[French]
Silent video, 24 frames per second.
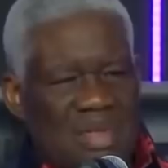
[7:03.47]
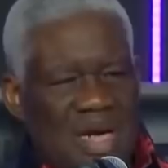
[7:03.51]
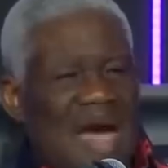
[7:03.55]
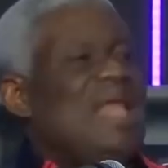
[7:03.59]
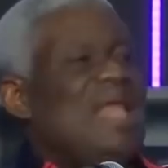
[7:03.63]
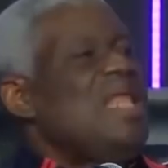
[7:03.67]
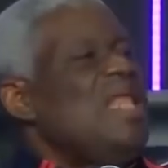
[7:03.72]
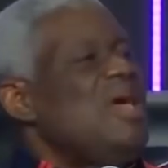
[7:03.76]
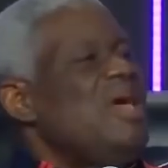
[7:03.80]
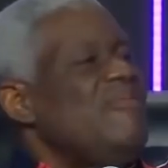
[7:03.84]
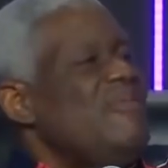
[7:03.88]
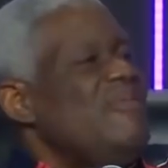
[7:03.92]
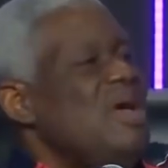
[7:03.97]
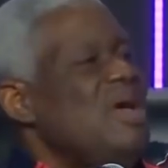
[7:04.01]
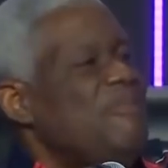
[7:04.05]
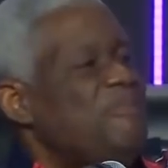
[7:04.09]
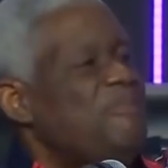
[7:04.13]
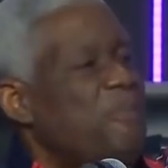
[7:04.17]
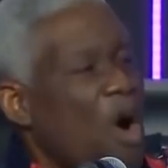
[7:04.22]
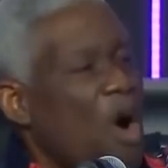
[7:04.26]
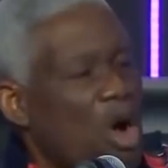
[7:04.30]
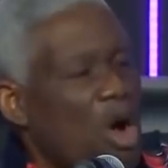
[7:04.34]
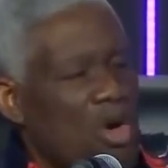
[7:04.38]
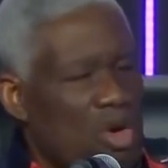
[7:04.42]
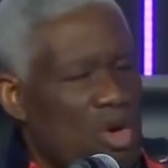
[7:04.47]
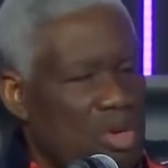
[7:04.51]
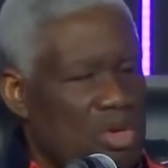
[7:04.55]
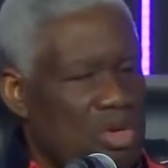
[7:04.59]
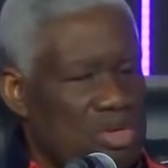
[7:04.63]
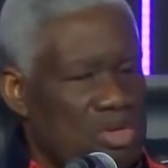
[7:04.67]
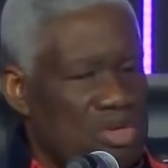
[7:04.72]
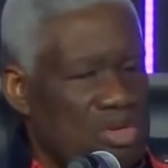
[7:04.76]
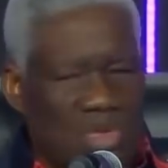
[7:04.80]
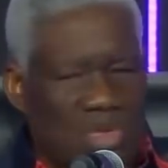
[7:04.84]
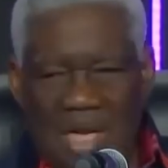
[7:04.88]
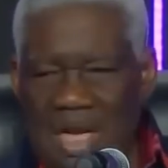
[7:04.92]
enlevez Paul
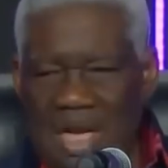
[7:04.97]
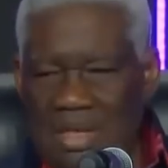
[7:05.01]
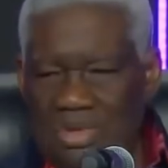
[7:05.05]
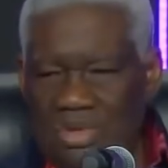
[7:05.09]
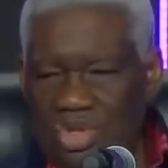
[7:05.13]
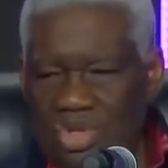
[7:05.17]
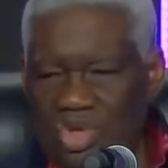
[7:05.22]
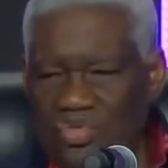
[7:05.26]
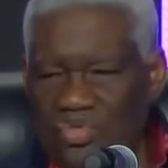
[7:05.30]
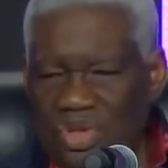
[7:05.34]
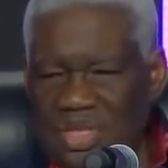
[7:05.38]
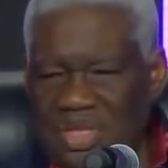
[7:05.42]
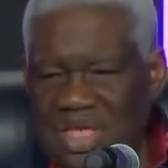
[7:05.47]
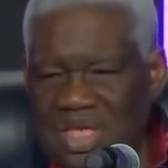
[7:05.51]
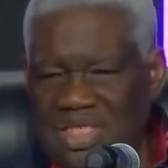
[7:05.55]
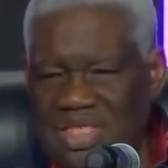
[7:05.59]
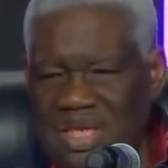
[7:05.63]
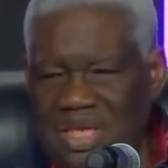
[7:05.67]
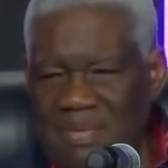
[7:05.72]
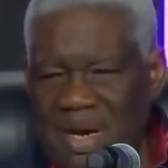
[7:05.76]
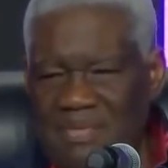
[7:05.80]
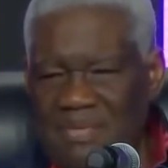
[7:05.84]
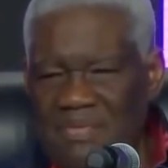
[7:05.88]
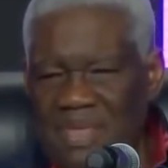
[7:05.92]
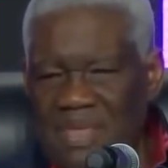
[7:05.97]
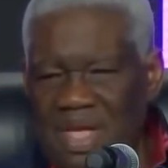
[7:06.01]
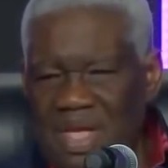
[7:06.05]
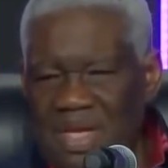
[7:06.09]
du Nouveau Testament,